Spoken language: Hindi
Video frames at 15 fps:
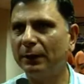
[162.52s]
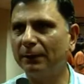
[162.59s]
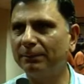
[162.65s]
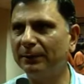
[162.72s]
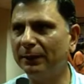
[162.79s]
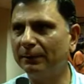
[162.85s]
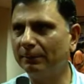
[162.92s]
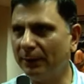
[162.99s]

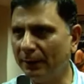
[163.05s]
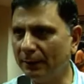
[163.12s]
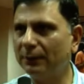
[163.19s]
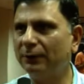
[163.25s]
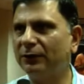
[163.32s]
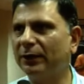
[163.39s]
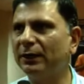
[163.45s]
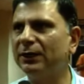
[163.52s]
अपने मेन
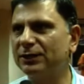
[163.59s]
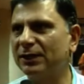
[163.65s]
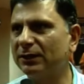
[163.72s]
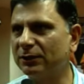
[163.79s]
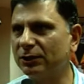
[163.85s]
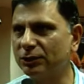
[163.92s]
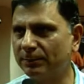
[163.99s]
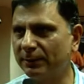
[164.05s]
ट्रेनिंग
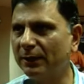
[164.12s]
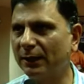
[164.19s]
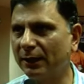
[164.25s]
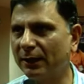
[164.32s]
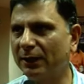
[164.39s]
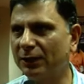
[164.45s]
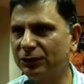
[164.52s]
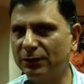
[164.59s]
सेंटर्स पे
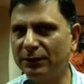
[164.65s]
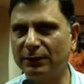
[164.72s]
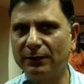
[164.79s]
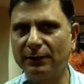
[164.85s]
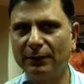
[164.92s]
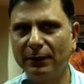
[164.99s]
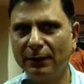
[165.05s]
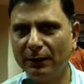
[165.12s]
लगाना
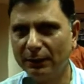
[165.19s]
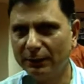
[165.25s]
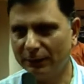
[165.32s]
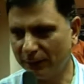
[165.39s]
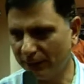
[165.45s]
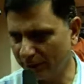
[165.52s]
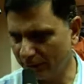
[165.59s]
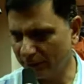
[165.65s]
चाहिए
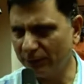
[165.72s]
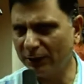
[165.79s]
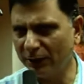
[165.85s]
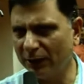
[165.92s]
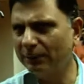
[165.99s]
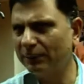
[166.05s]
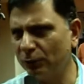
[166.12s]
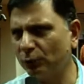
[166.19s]
ये
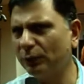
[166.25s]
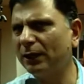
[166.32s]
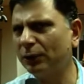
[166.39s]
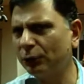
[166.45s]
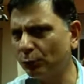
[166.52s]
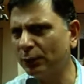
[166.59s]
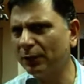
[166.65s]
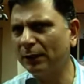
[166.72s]
दिल्ली में तो यहाँ
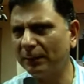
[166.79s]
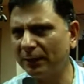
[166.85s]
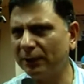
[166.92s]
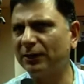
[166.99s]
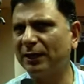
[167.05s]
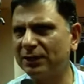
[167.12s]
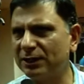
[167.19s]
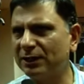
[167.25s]
क्योंकि हमारे
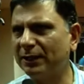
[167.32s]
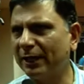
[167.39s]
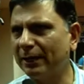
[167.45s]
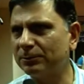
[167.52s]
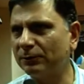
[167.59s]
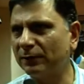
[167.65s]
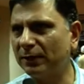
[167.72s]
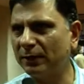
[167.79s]
ट्रांजिट
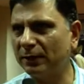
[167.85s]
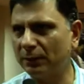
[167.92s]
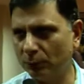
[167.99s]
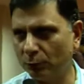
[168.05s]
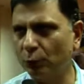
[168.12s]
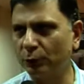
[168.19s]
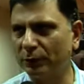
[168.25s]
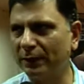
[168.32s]
कैंप्स
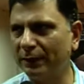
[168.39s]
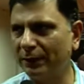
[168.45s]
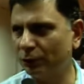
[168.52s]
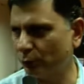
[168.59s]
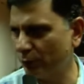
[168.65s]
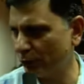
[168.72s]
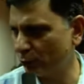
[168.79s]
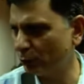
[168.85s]
वगैरह होते हैं
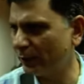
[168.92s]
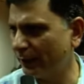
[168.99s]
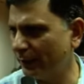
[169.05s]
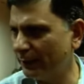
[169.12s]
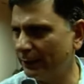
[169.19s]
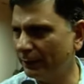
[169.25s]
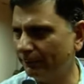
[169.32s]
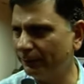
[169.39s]
तो ये तो
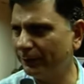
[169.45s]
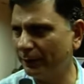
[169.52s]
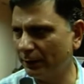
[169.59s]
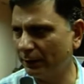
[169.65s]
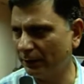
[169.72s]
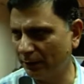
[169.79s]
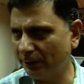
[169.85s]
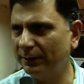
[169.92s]
खाली
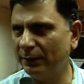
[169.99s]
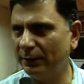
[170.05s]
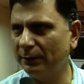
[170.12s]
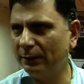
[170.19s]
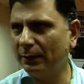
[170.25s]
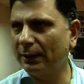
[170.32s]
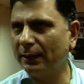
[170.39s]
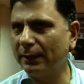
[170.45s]
अभी
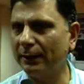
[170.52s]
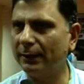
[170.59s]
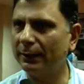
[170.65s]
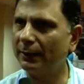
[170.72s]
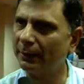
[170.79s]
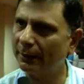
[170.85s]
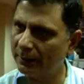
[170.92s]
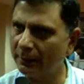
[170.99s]
लगाया
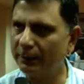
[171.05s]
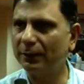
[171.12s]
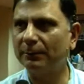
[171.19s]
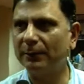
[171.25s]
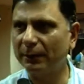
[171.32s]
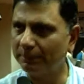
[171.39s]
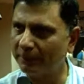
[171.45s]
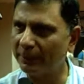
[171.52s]
गया हालांकि
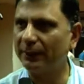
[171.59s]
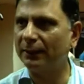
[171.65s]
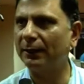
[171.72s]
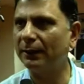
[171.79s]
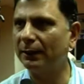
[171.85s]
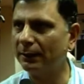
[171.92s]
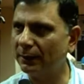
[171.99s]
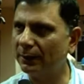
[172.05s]
हमारे
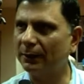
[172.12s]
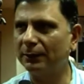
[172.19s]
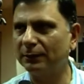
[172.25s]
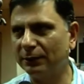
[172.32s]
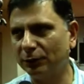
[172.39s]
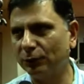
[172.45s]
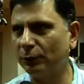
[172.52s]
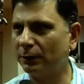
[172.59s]
पटियाला
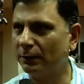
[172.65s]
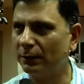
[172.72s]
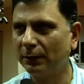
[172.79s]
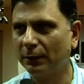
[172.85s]
कलकत्ते और